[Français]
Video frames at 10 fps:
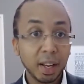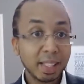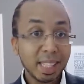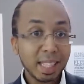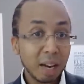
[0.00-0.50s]

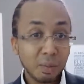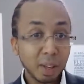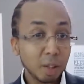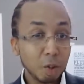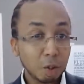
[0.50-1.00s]
quitte à faire
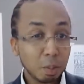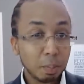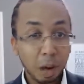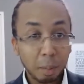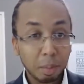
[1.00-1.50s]
des choses
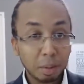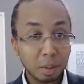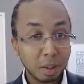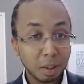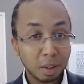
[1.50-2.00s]
un
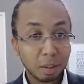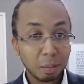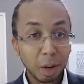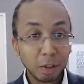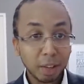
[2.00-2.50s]
peu
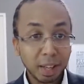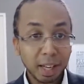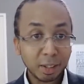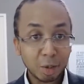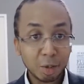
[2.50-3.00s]

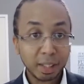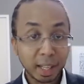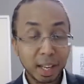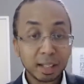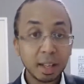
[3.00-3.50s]
borderline sur
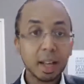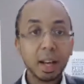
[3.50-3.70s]
Internet.